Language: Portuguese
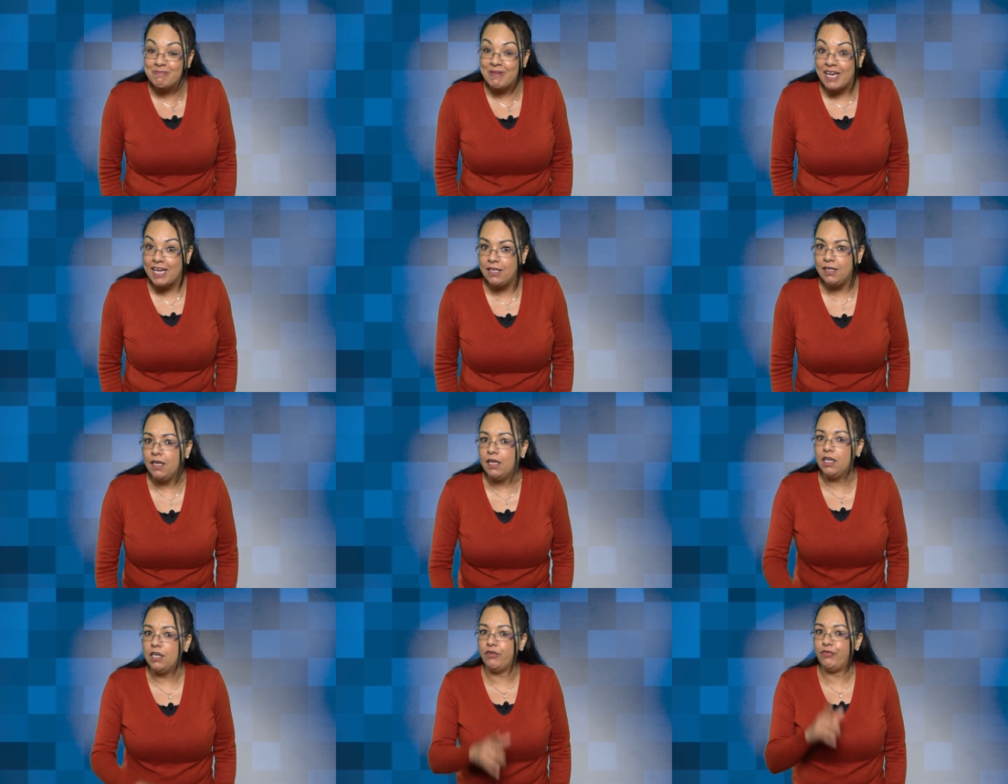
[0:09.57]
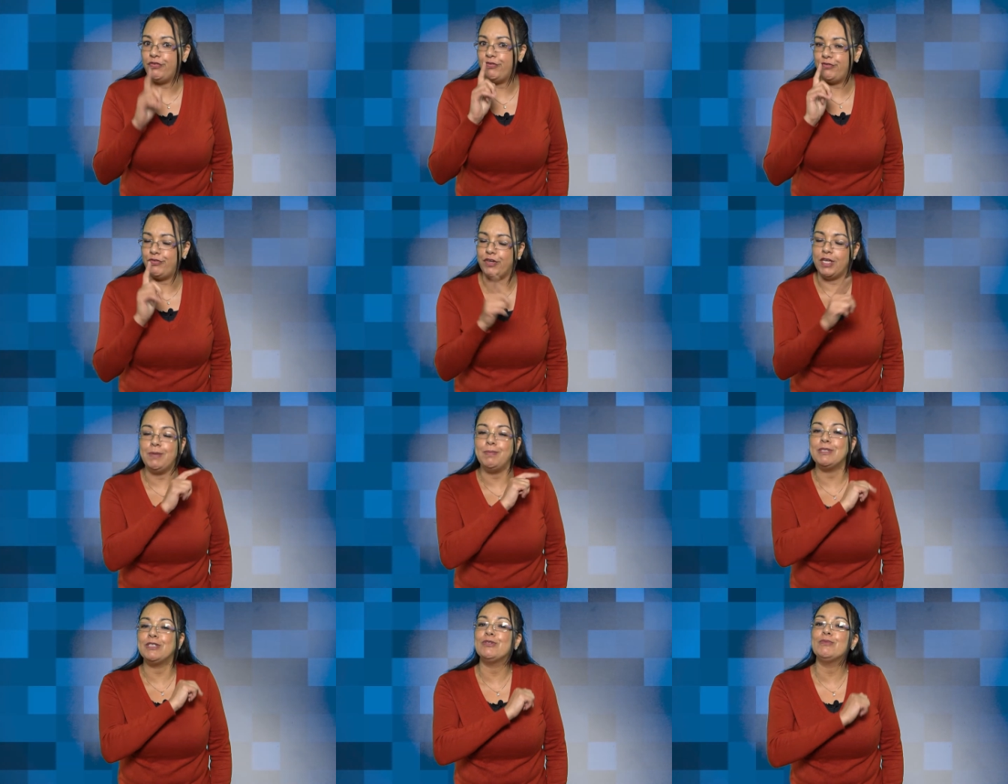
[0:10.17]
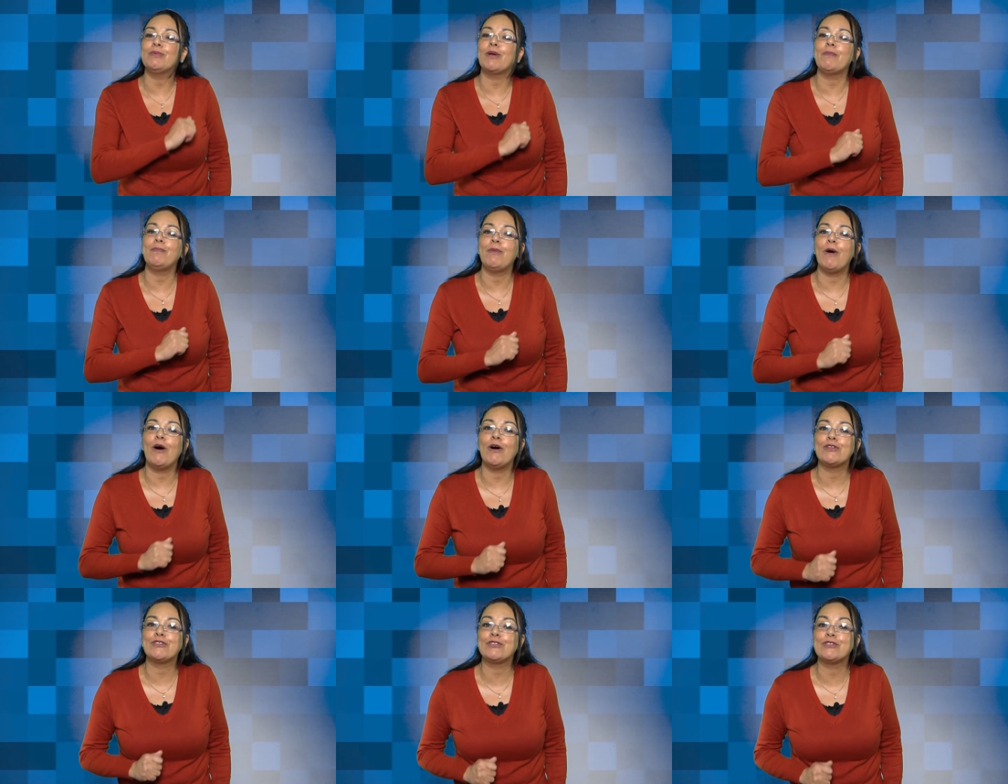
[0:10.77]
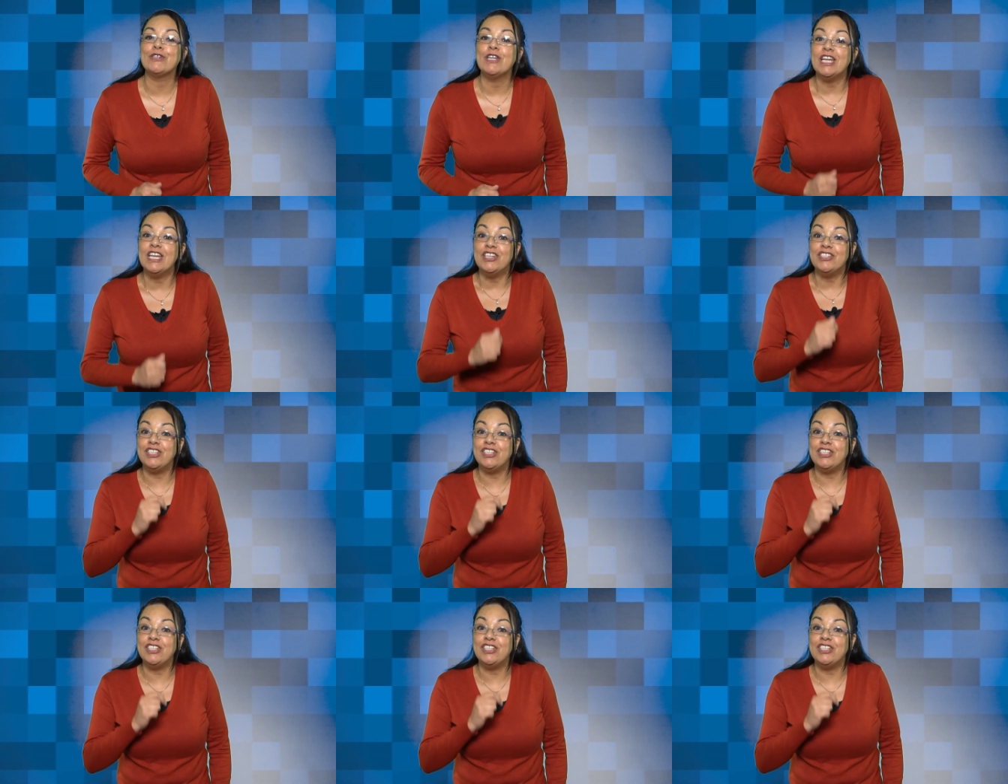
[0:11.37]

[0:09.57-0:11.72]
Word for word: bem e firmes no propósito